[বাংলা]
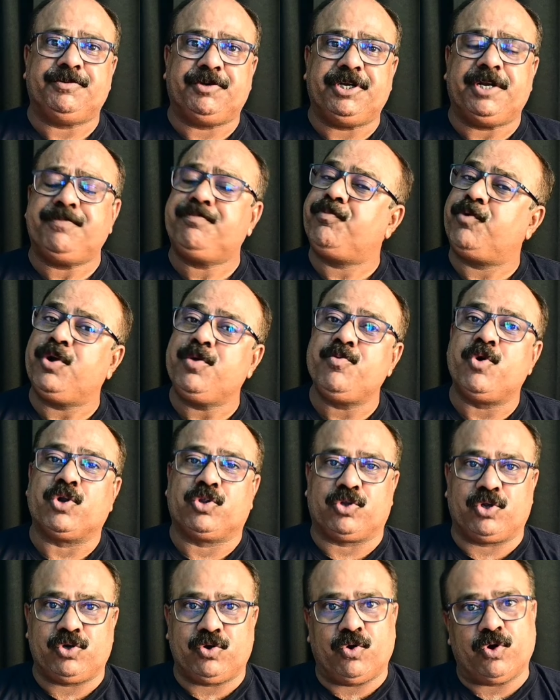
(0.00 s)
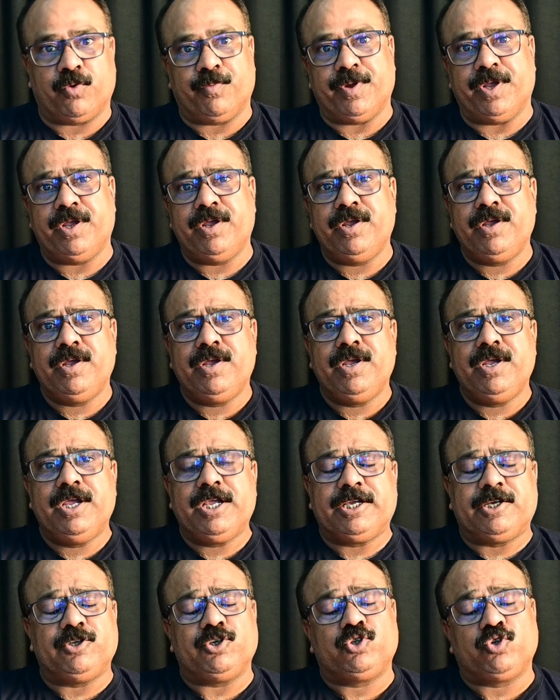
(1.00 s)
জীবনের পরিবর্তন ঘটবে
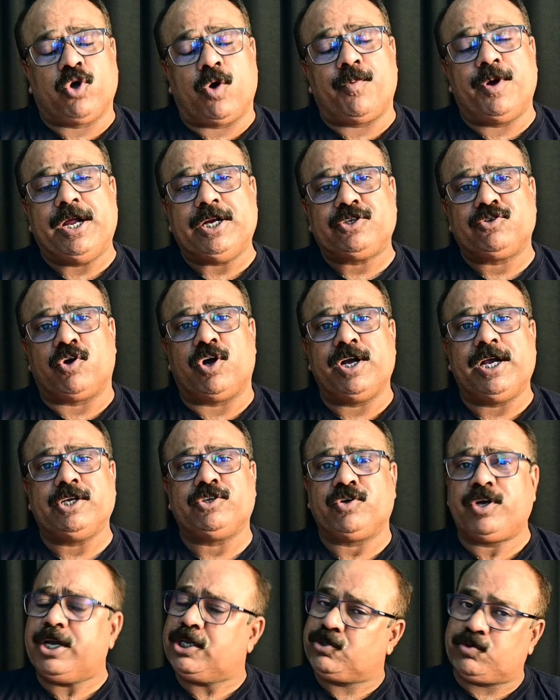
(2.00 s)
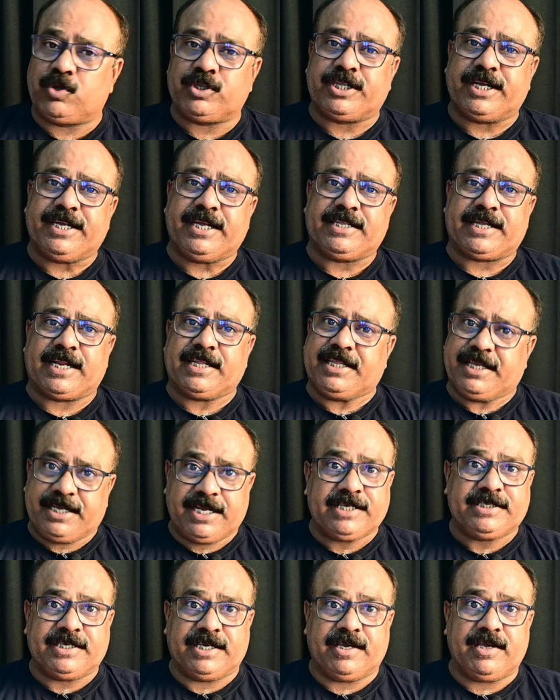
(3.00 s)
কিন্তু সময়ের সঙ্গে সঙ্গে চলতে গিয়ে তারা
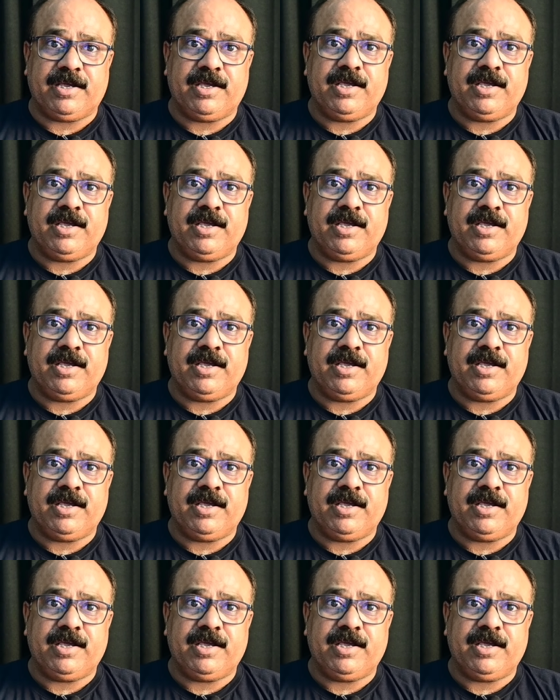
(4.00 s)
দেখেছে